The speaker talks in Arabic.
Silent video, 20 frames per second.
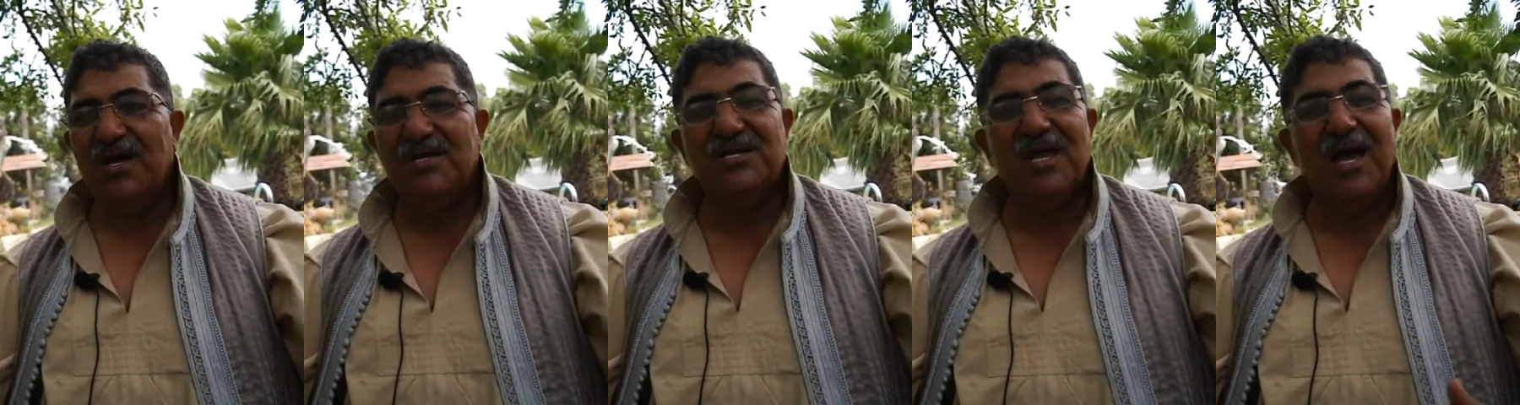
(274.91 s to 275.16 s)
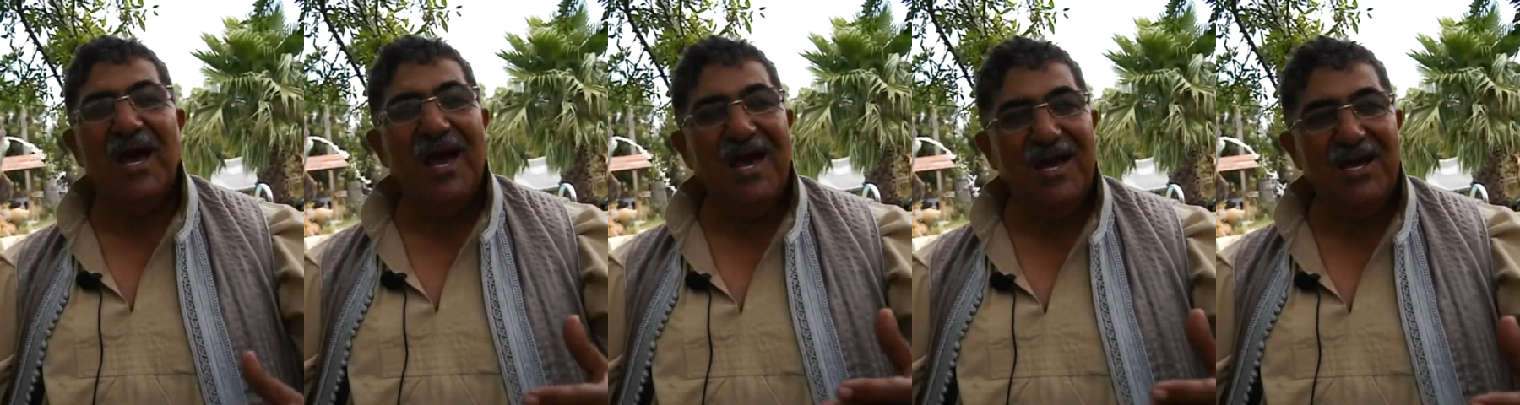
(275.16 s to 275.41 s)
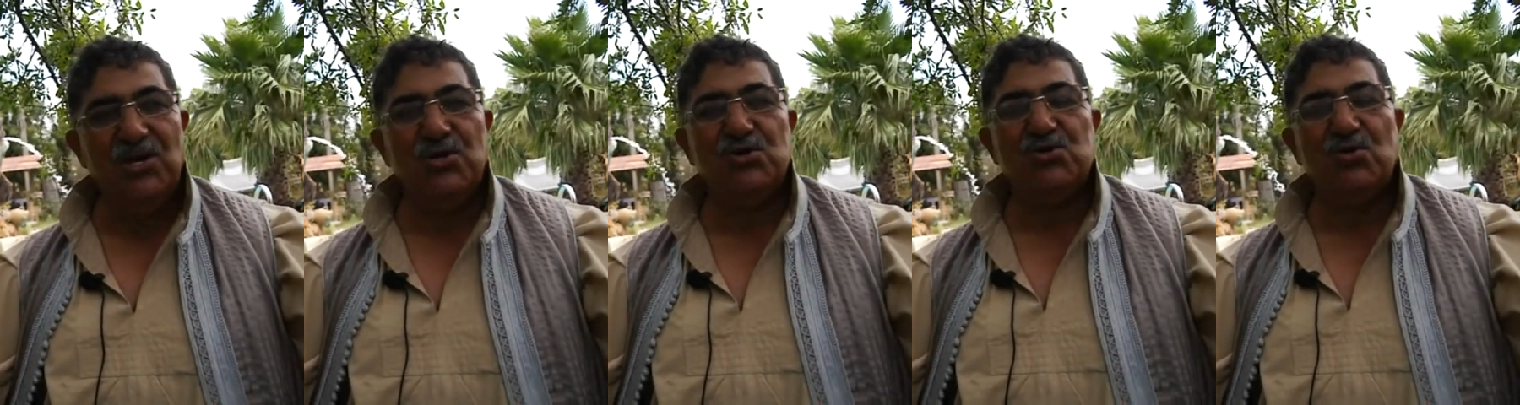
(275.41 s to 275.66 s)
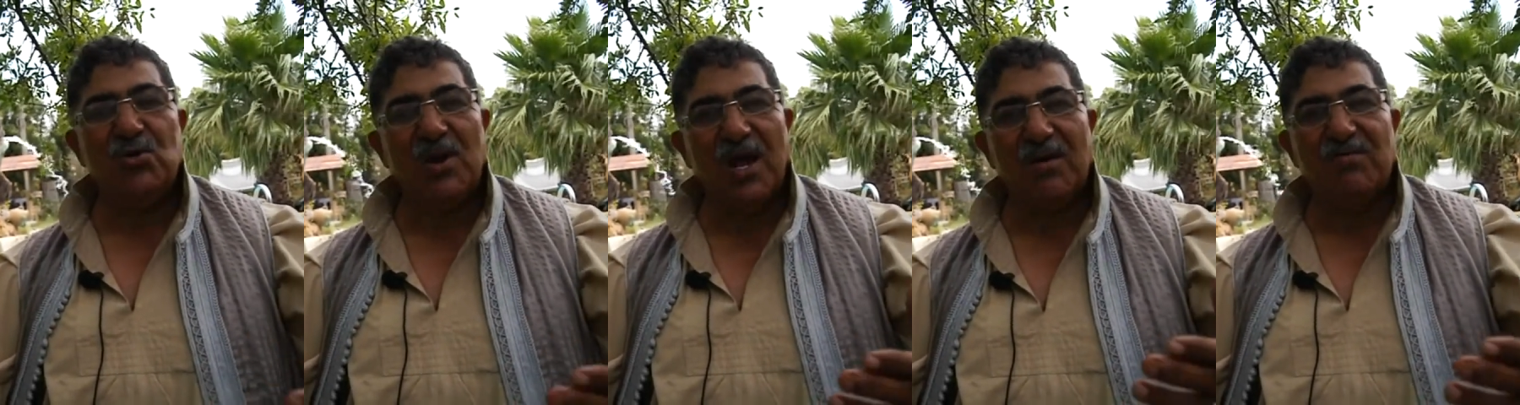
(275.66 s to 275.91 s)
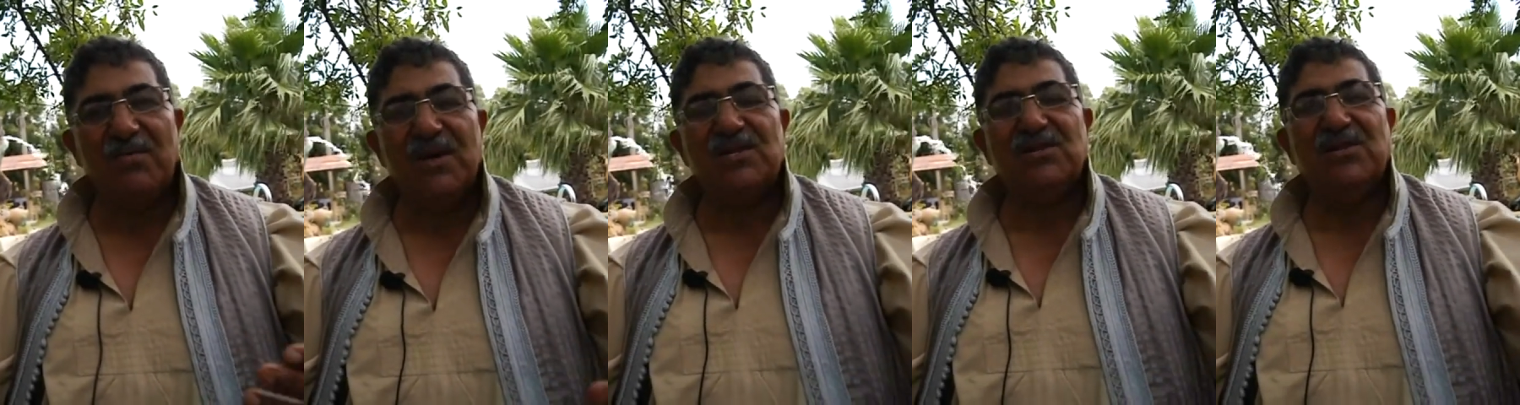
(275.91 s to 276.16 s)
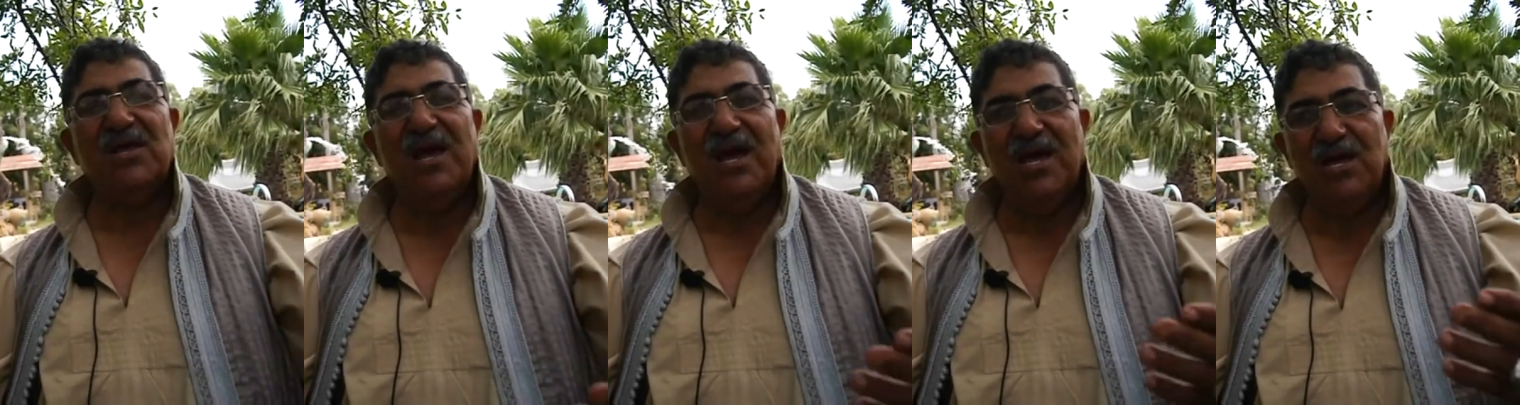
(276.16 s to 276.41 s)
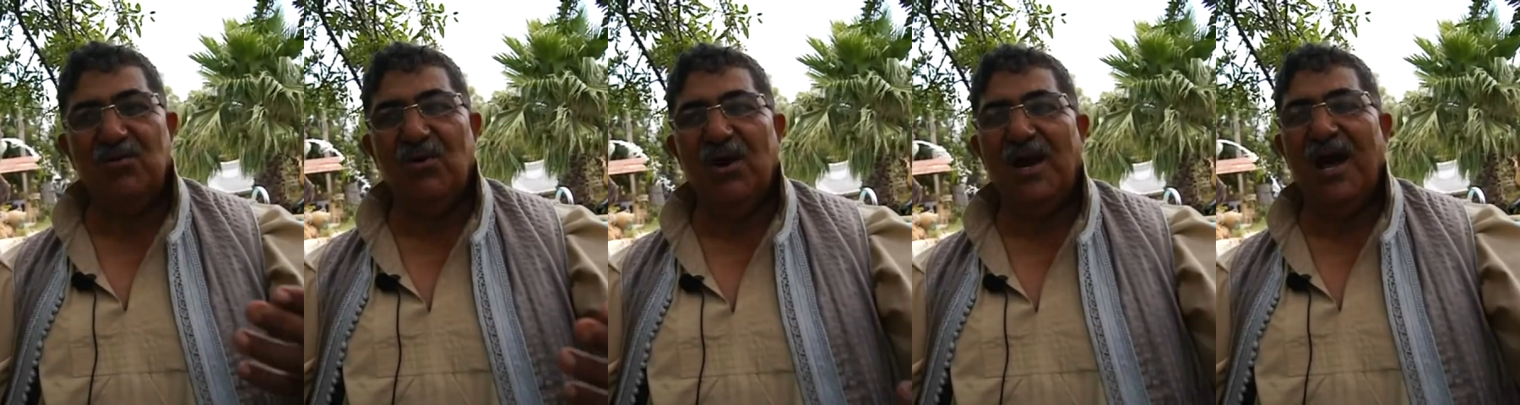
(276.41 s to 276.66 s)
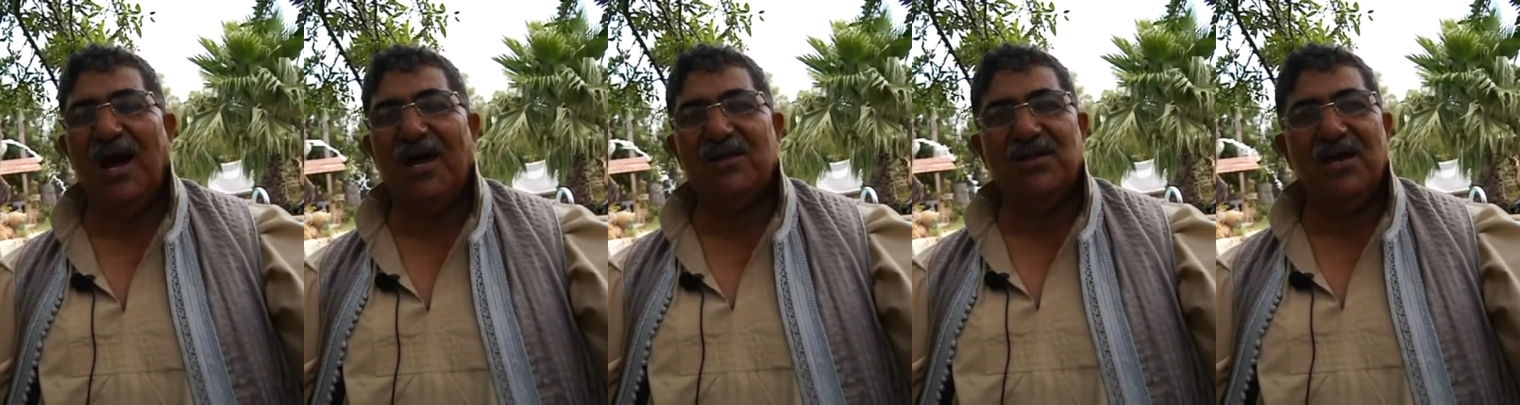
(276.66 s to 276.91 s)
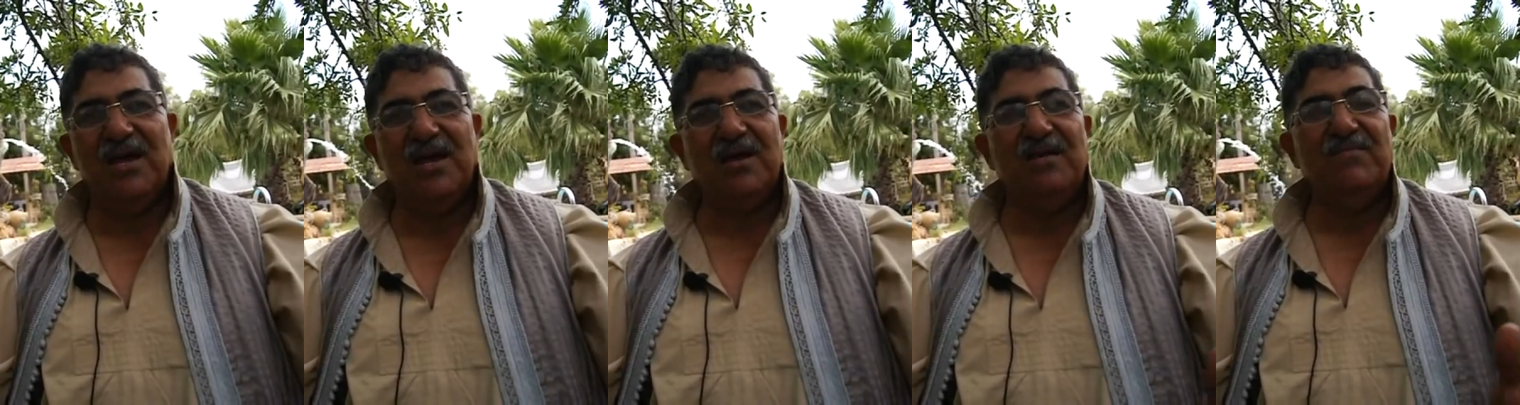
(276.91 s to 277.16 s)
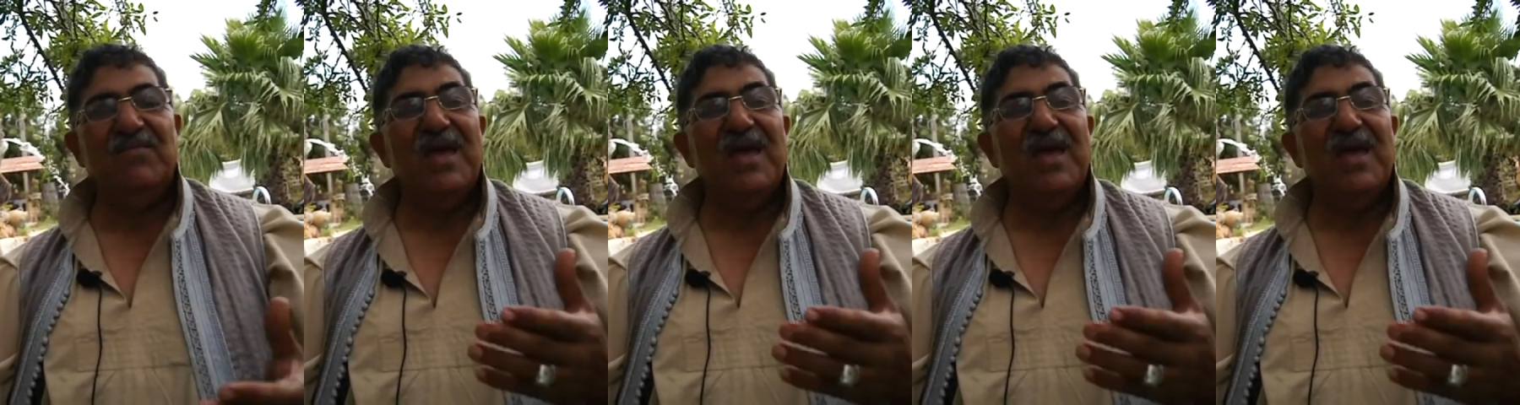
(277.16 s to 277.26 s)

سأعيش رغم الداء والأعداء